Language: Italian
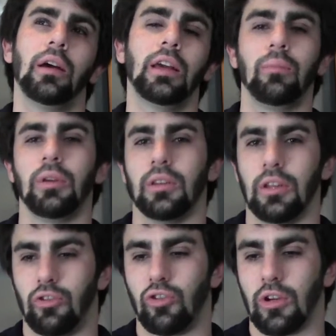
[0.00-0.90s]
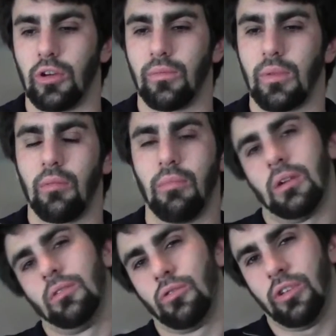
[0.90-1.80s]
che mi dice,
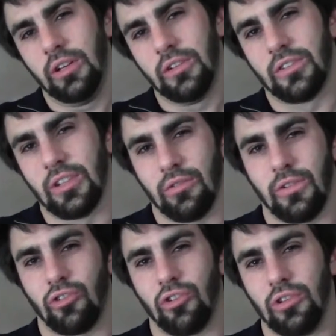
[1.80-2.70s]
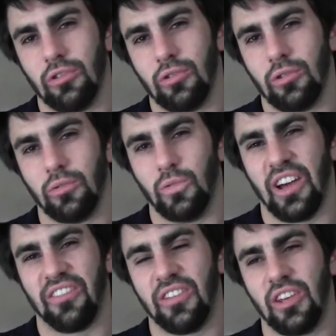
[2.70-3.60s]
ma lo sai che stanno facendo
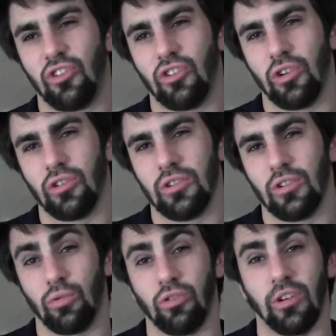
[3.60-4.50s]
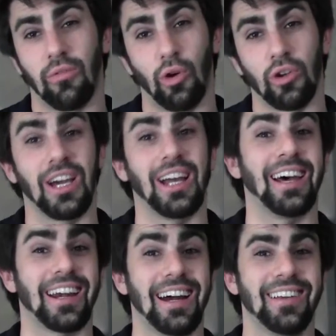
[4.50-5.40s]
una fiction sui Savoia?
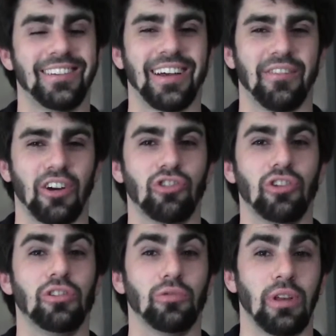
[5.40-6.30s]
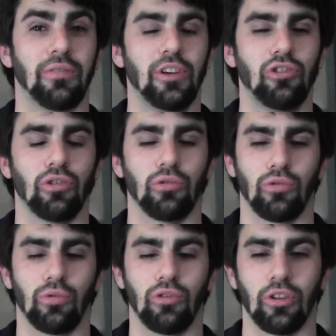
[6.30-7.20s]
La RAI sta facendo una fiction
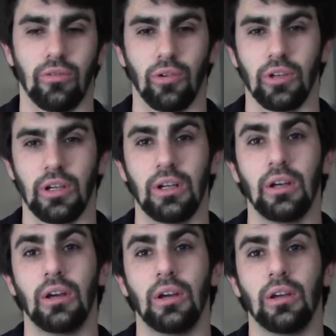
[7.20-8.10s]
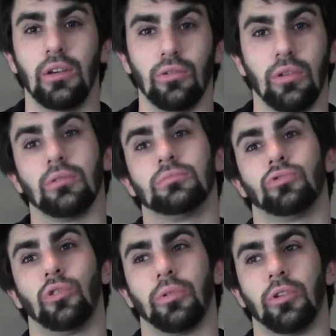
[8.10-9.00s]
sui Savoia? Io dico,
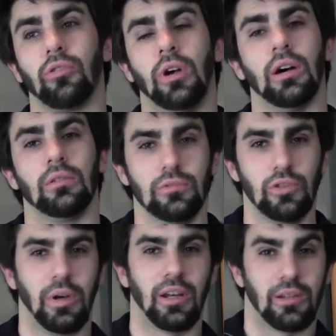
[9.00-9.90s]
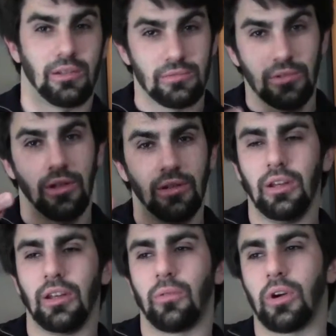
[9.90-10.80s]
sorpreso, ah, sì, bello.
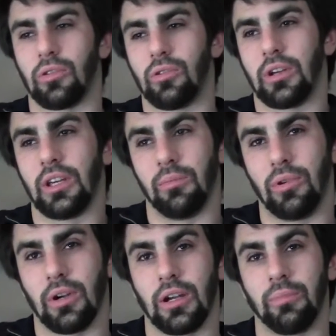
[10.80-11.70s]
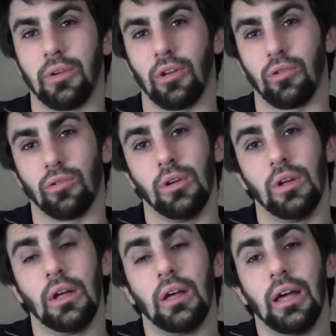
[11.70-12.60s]
E riguardo a che epoca, a che periodo?
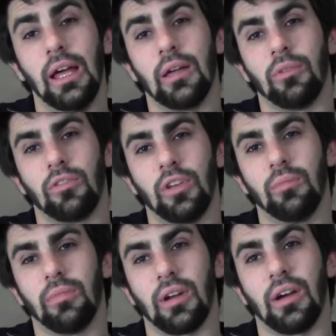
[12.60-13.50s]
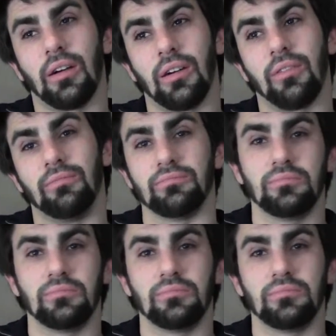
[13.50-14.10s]
Eh, mi sembra